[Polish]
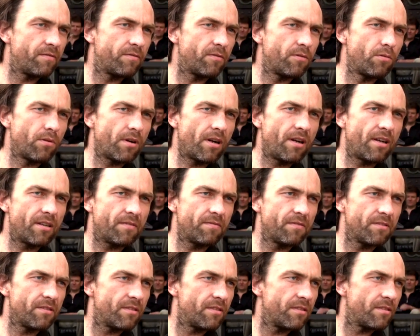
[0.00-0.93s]
w górach,
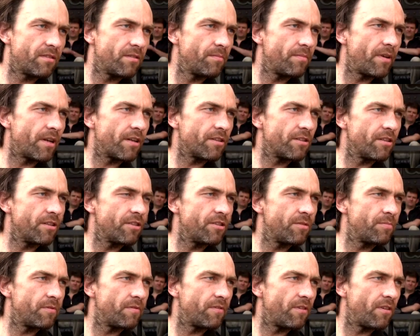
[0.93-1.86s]
więc tym bardziej
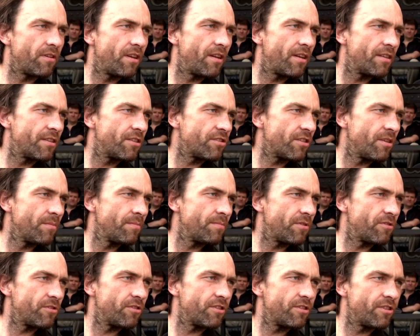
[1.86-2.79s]
jedzie powoli, ale też
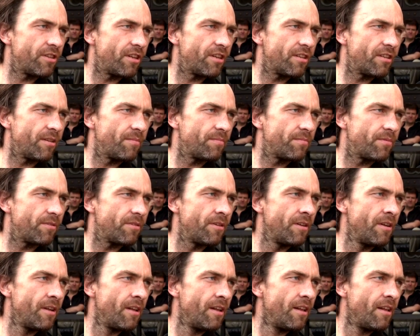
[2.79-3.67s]
tempo życia i tempo